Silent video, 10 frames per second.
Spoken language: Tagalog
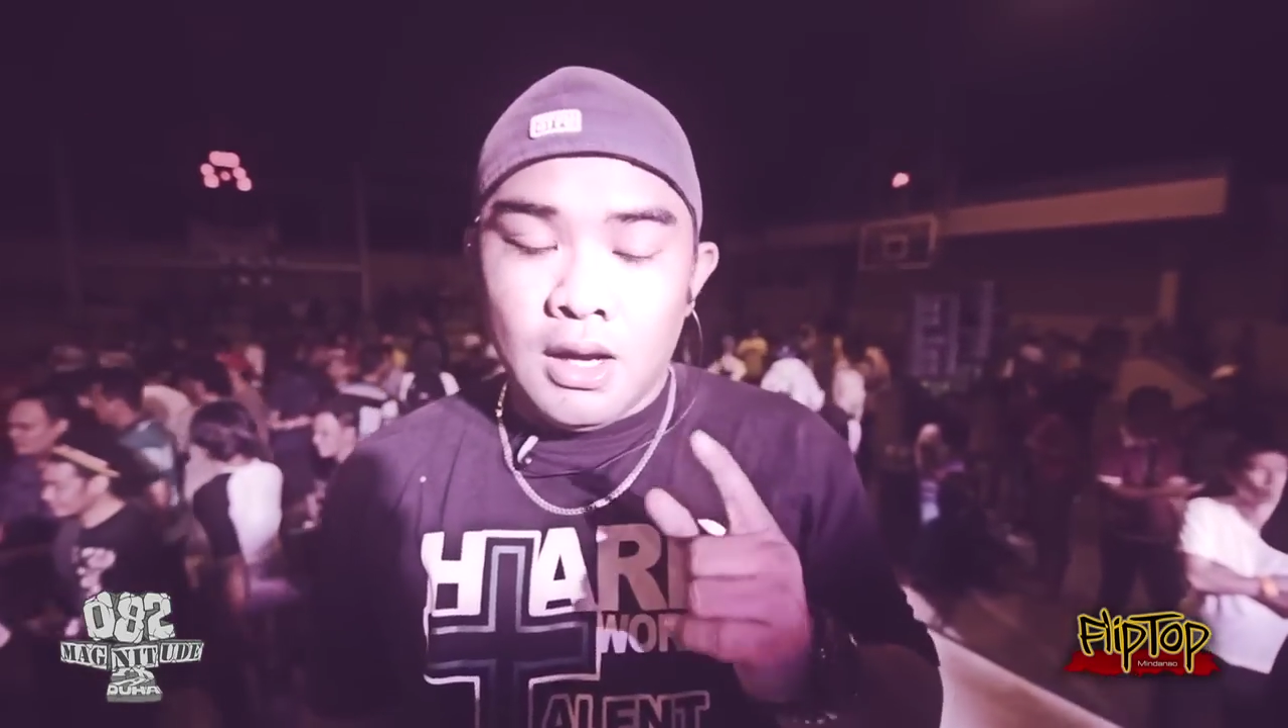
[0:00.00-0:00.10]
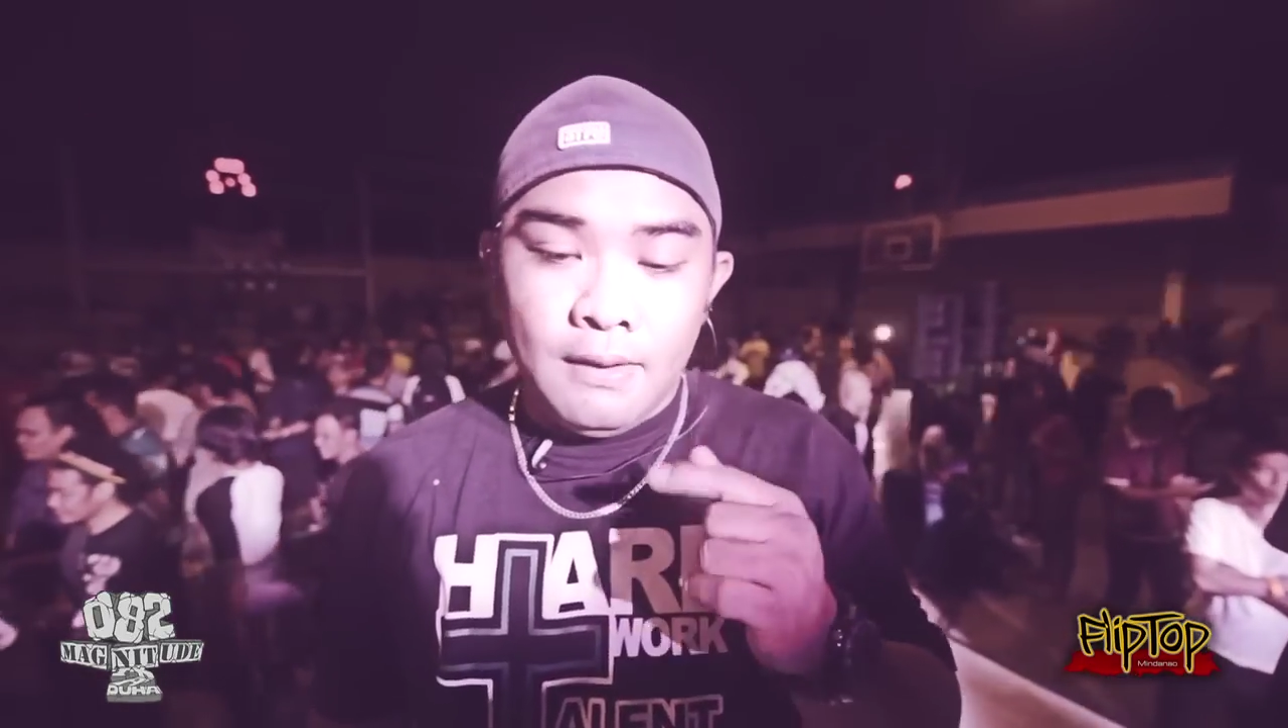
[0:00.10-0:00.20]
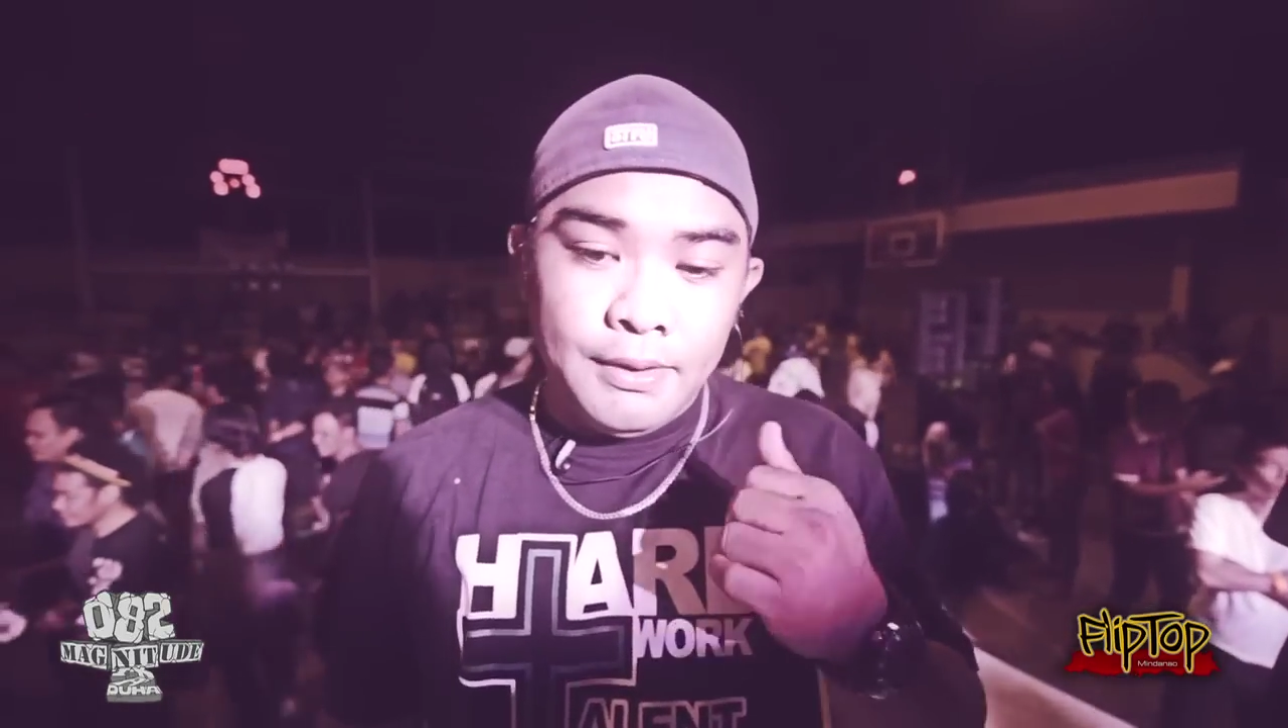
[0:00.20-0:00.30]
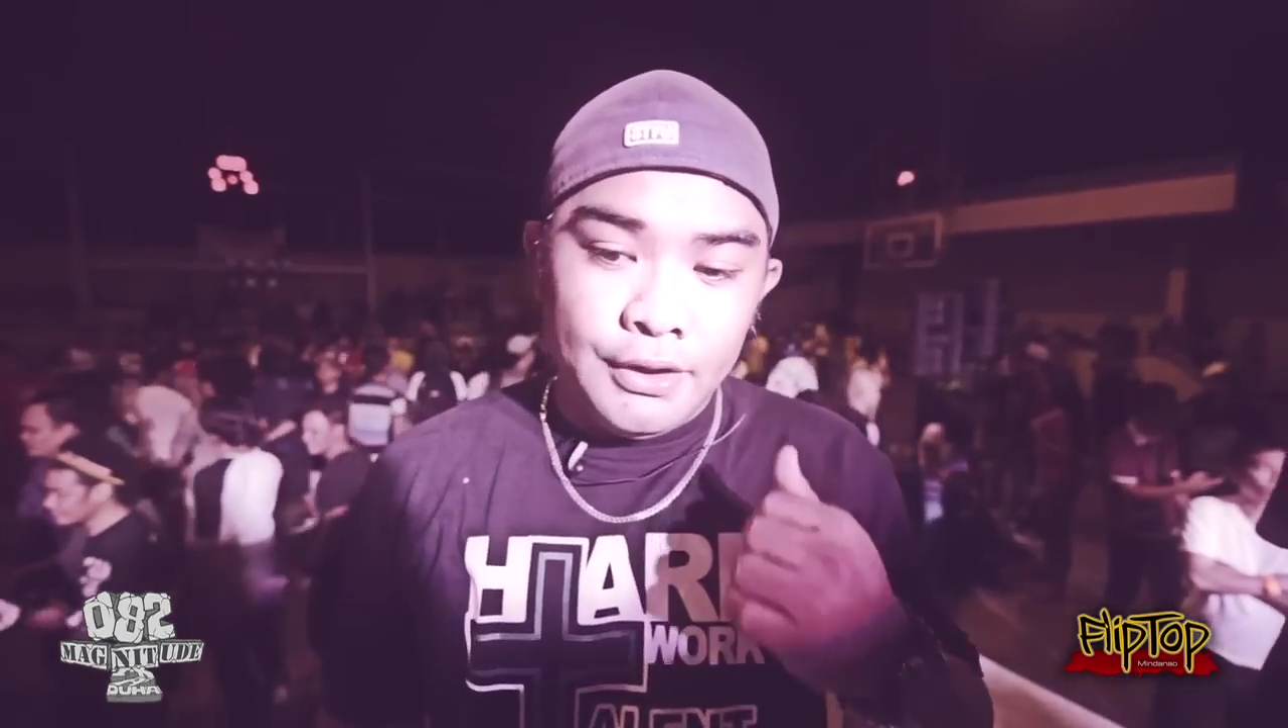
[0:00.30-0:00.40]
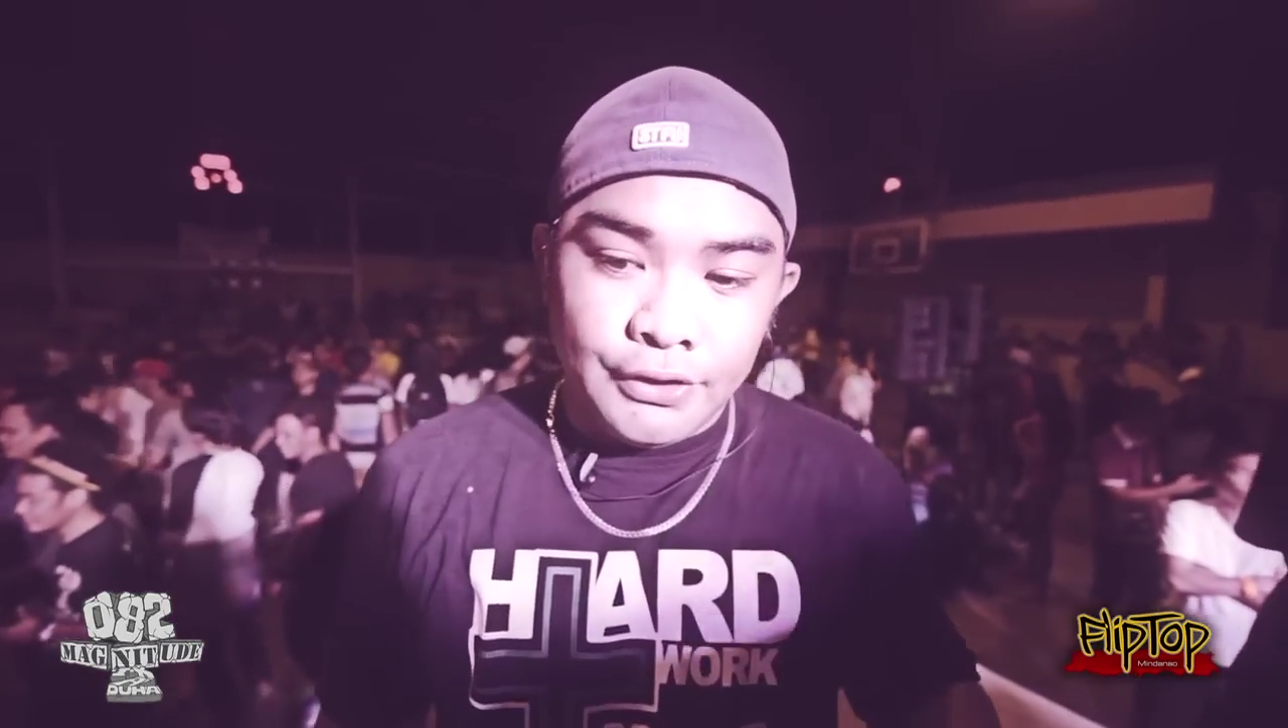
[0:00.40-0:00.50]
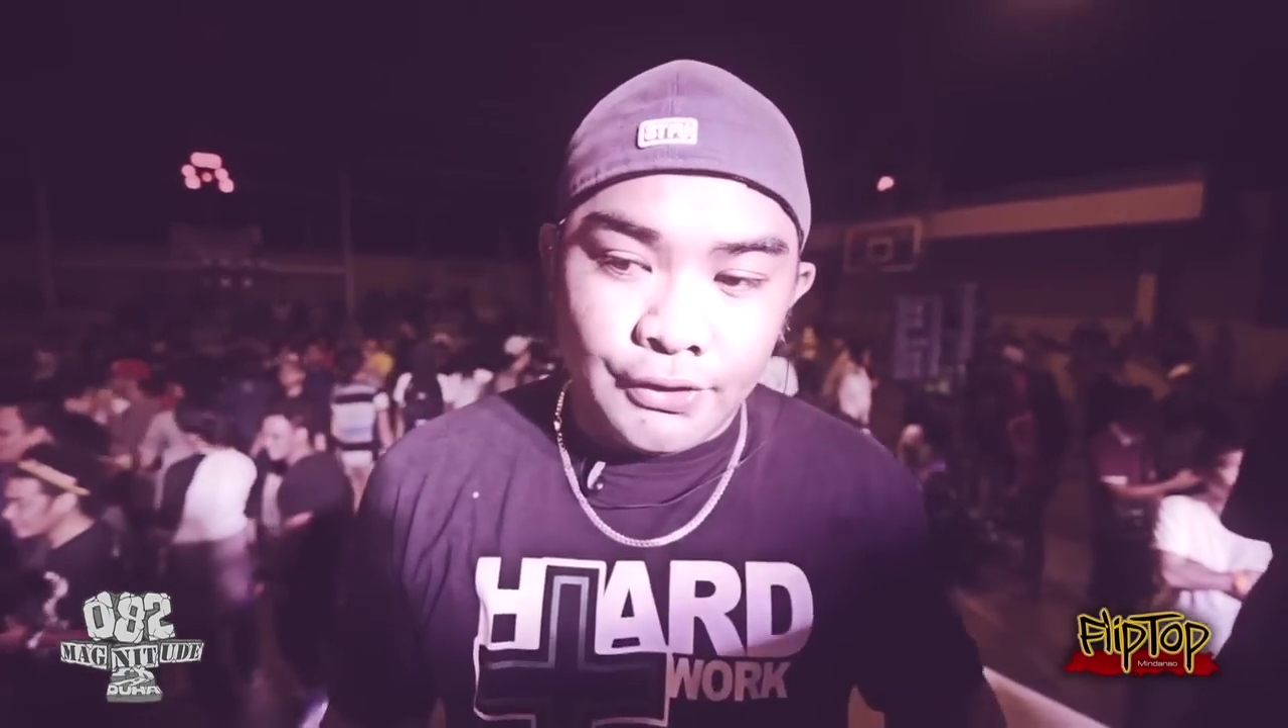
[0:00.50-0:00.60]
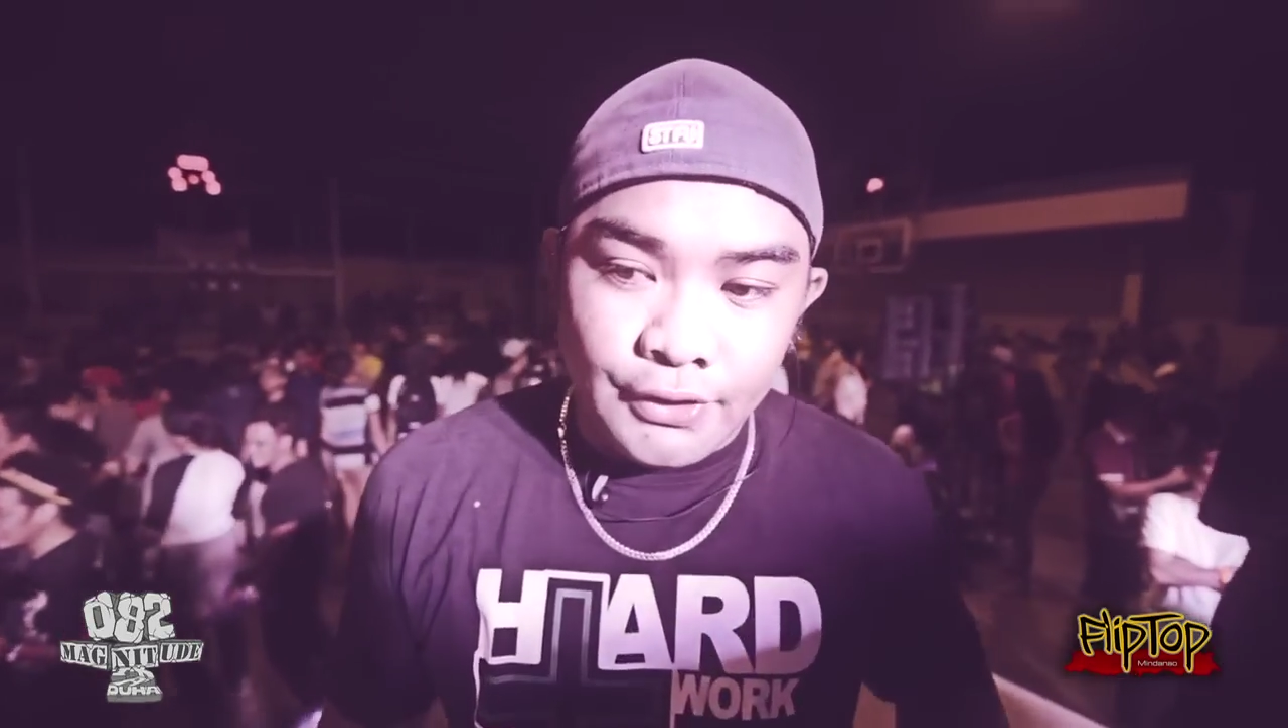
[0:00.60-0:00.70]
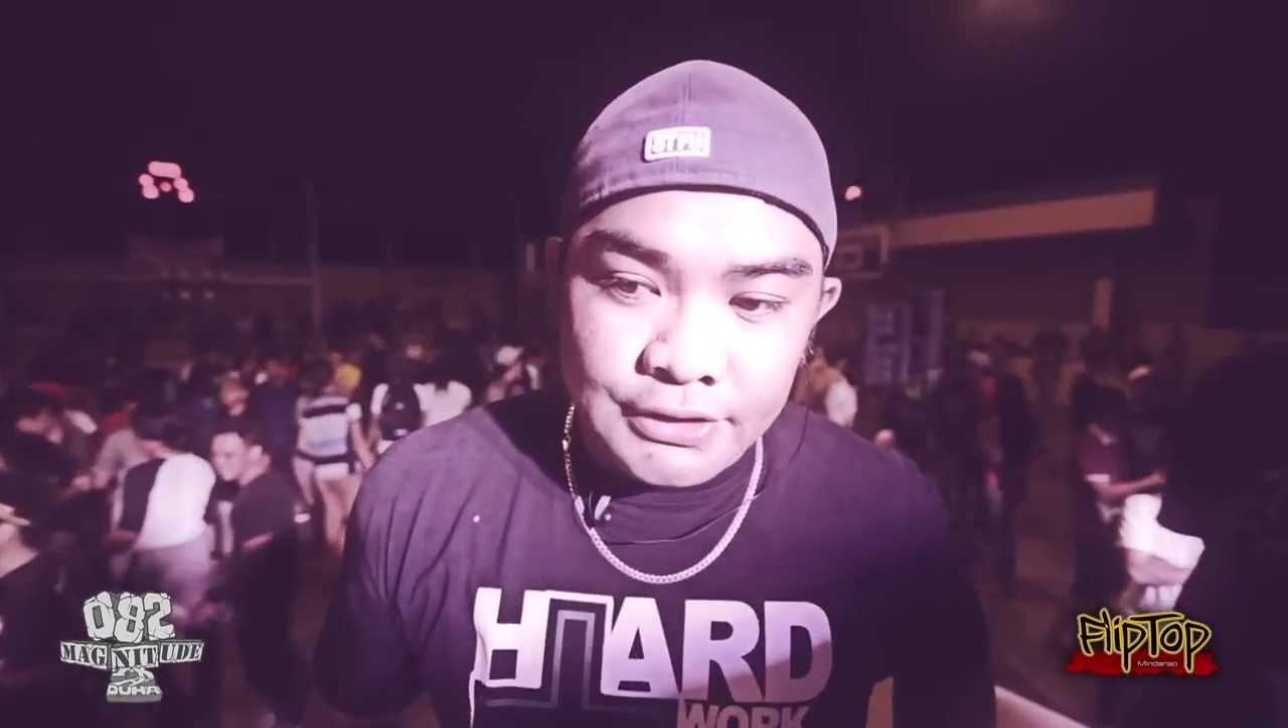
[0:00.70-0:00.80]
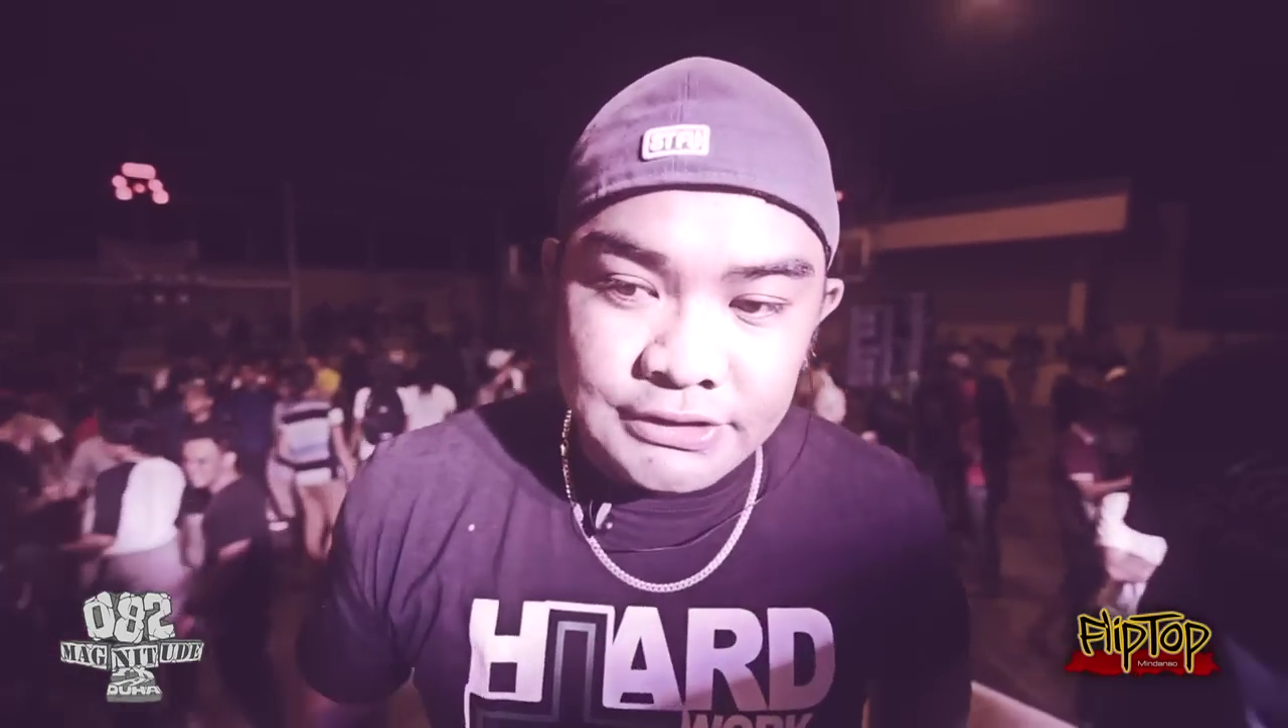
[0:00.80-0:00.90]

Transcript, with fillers: Ang binoto ko